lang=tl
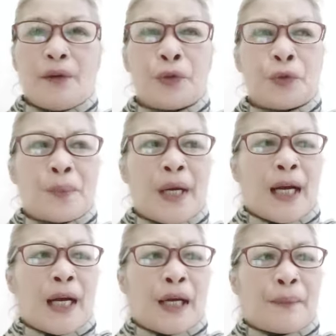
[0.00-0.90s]
yung
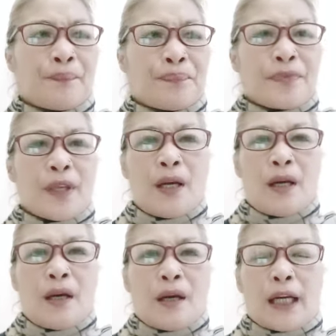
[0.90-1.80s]
mga
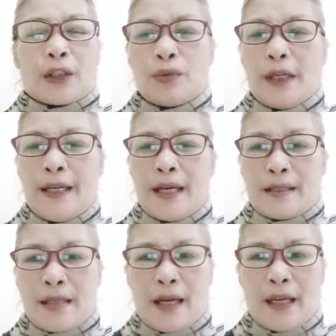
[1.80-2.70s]
katulad ng
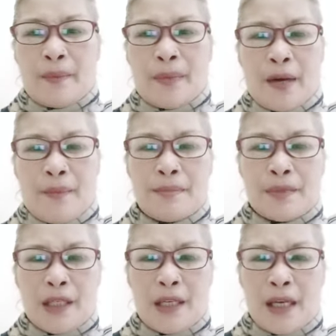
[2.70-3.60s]
saging mga
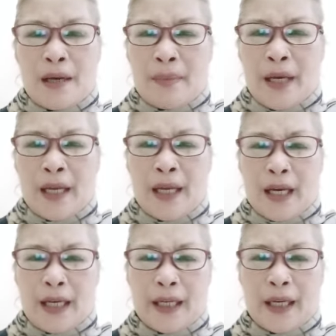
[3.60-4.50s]
mamsi na may
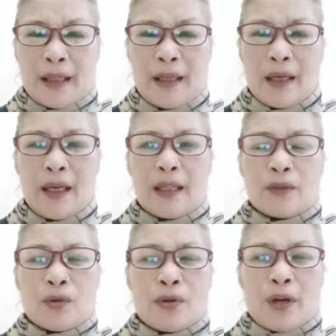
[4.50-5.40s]
nakadikit-dikit
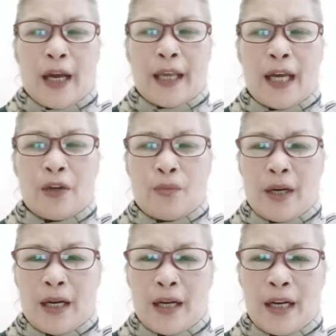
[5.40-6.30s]
or kaya yung
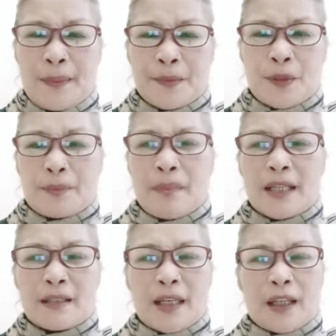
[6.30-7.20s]
mga grips,
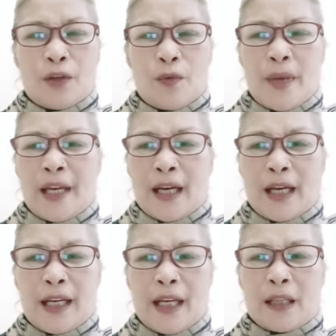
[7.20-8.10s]
basta't yung may
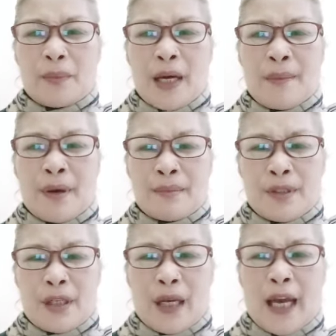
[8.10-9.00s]
nakadikit mga
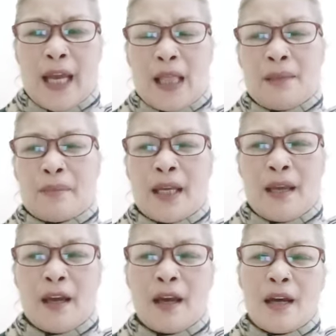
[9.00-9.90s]
mamsi kahit may